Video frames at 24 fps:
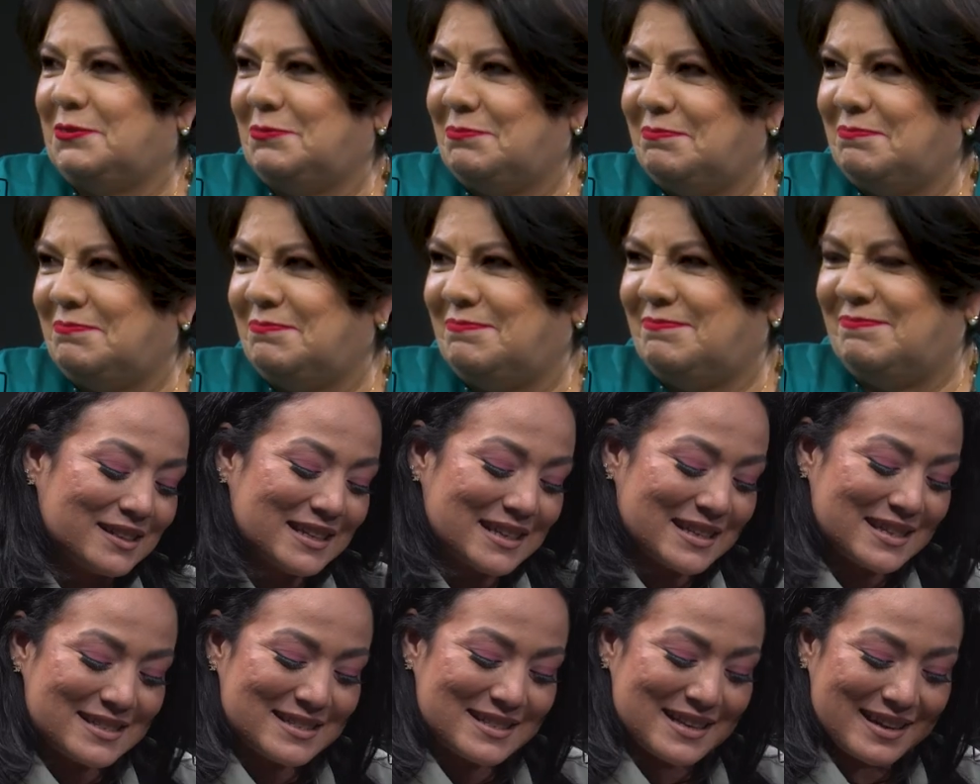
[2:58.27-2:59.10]
Así
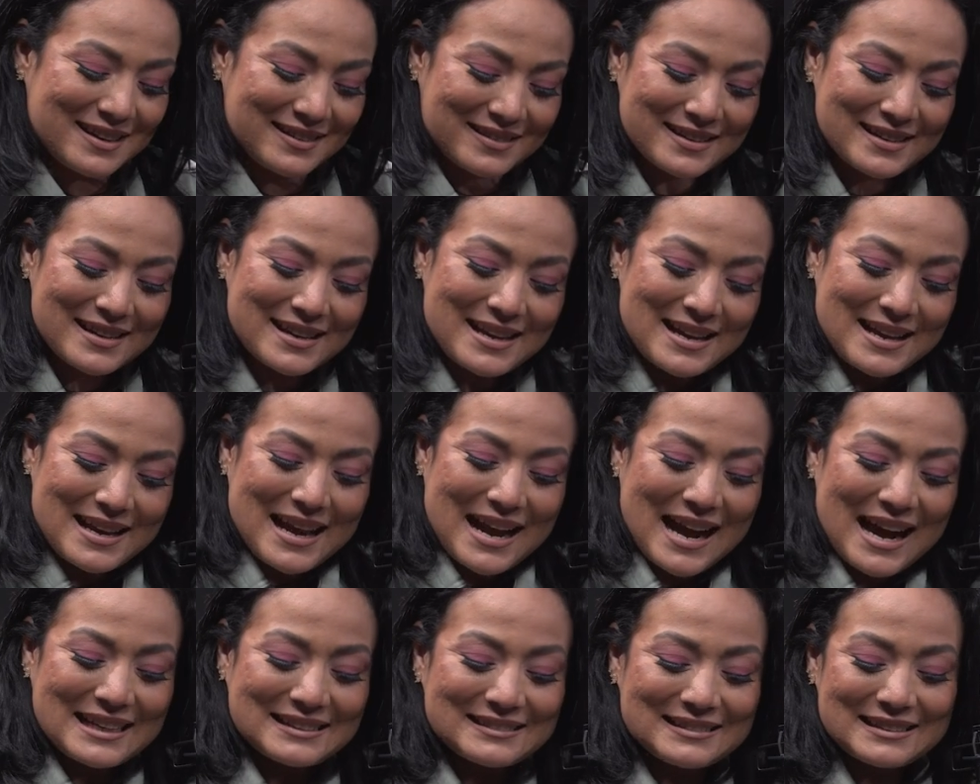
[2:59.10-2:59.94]
tiene que ser.
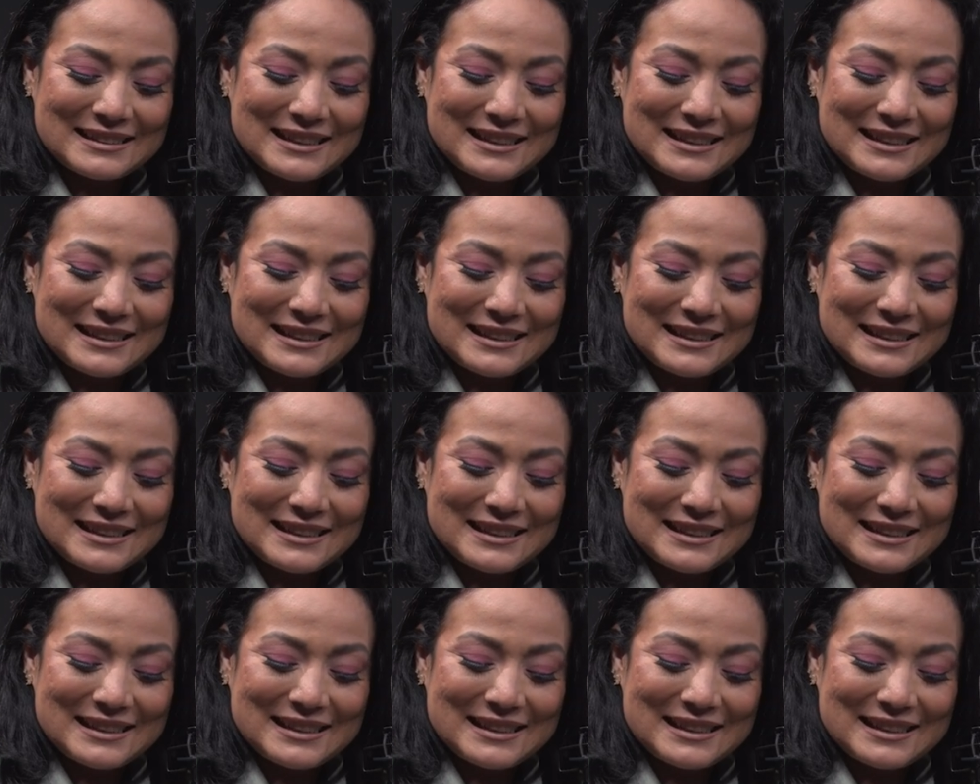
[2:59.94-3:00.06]
Antes